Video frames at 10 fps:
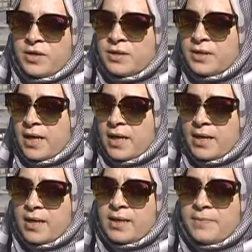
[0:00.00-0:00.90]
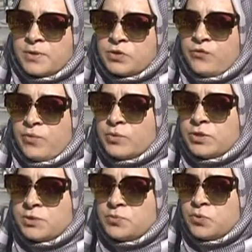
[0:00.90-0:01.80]
الدعايه لما تشوفي
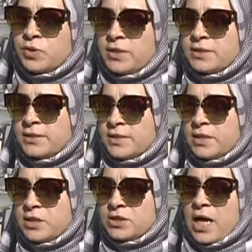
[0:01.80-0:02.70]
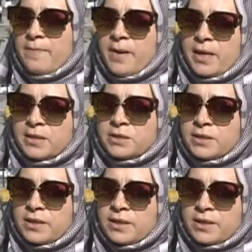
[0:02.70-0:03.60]
منتج بتكوني انت جاء على بالك
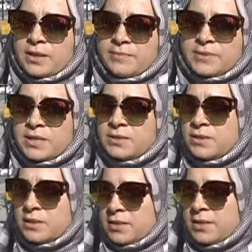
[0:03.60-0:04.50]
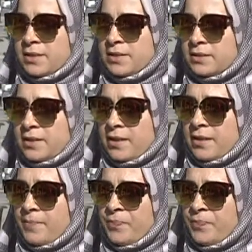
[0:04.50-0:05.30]
آه، مثلا تقتني عندك